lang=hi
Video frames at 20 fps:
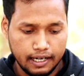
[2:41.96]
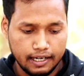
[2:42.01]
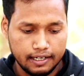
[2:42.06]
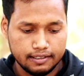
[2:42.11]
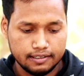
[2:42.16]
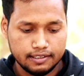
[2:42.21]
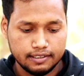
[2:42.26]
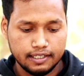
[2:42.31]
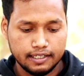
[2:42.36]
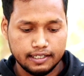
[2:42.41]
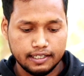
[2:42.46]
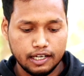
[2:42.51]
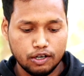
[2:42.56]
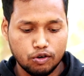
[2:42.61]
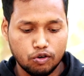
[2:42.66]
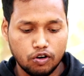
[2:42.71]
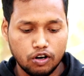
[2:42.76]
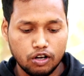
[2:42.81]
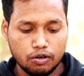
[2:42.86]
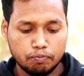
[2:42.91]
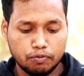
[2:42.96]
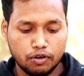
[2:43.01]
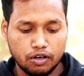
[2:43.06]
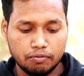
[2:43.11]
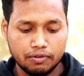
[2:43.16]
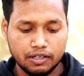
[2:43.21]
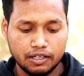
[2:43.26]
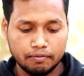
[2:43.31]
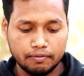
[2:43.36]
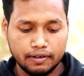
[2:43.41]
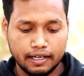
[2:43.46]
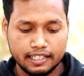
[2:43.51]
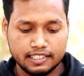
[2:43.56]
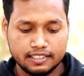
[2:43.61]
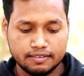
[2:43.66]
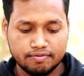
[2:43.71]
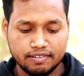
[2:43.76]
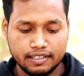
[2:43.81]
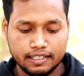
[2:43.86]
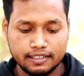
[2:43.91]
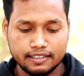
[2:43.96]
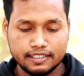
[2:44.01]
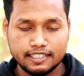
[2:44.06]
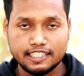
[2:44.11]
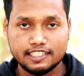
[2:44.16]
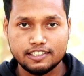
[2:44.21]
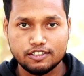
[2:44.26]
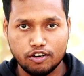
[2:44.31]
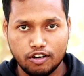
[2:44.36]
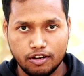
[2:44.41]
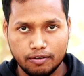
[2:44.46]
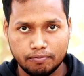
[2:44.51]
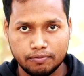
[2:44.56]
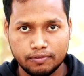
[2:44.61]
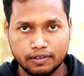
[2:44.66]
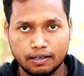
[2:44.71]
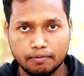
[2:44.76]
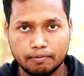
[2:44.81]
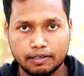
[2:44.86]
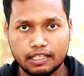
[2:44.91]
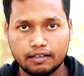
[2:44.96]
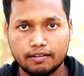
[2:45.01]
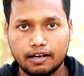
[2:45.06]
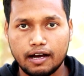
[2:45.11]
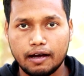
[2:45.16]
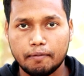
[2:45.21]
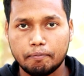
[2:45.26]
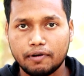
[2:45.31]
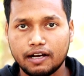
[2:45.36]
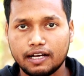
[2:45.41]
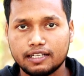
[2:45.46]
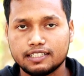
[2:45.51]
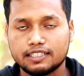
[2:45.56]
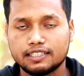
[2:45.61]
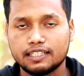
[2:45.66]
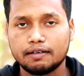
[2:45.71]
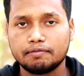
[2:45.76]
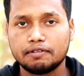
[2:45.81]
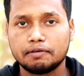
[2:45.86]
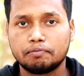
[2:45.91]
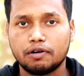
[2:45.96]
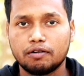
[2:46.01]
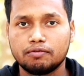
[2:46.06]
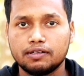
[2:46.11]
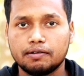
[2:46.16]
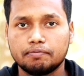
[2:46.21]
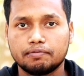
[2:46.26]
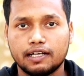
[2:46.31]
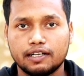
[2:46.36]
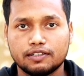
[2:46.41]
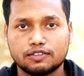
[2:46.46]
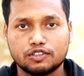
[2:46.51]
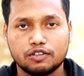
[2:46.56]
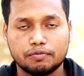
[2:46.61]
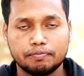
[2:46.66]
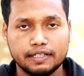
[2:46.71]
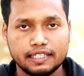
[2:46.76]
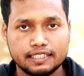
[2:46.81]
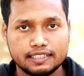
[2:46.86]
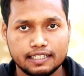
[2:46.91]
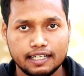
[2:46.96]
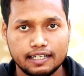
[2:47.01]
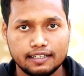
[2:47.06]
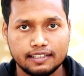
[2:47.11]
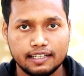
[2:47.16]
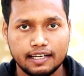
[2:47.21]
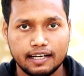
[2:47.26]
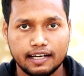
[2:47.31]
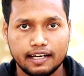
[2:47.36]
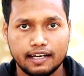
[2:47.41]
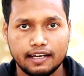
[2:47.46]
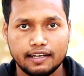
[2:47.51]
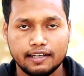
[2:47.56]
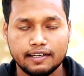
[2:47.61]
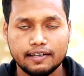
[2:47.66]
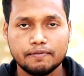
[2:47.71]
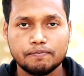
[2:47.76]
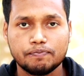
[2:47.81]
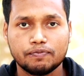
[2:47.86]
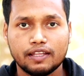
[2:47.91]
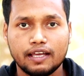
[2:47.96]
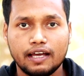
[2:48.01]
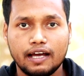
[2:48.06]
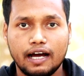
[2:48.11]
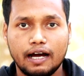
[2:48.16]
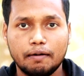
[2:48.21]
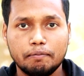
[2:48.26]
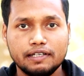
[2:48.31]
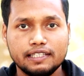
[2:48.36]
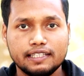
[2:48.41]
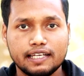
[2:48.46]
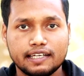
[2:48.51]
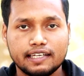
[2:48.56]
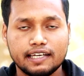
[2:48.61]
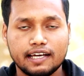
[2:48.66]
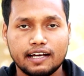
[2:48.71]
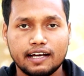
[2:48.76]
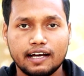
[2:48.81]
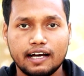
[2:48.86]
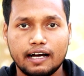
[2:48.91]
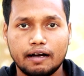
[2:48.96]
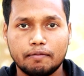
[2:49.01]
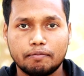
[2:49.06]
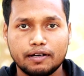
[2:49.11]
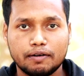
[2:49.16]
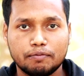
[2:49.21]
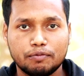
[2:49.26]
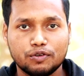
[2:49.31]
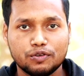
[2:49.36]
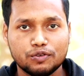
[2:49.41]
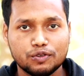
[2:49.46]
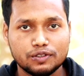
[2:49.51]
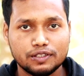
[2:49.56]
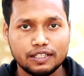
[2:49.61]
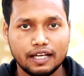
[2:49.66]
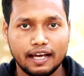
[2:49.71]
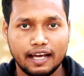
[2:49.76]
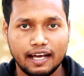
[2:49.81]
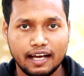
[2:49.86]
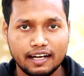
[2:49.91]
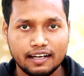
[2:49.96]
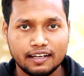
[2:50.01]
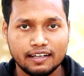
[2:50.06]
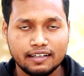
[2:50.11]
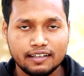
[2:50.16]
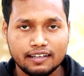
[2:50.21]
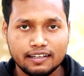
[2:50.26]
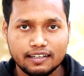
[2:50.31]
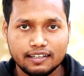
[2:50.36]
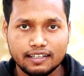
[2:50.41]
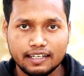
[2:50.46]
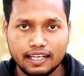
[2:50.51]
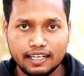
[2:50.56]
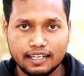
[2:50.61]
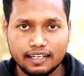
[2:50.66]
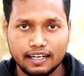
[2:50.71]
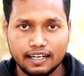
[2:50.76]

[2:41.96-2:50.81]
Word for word: एंड इसे देखिए ऑल प्रॉब्लम हैज़ बीन रिजॉल्व मतलब आपका जितना भी प्रॉब्लम था उसको फिक्स कर दिया गया है अभी देखिएगा आपका फ़ोन उतना हैंग नहीं